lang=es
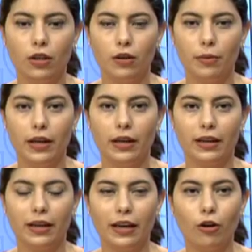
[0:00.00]
de
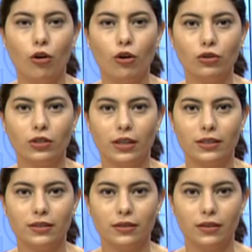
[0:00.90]
ver qué
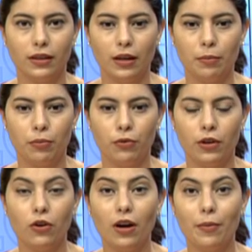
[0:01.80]
cosas eh,
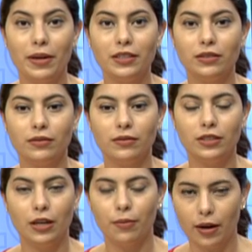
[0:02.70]
pudieron haber
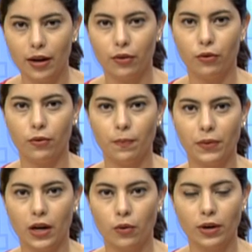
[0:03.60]
llevado
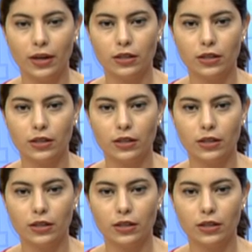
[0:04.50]
a una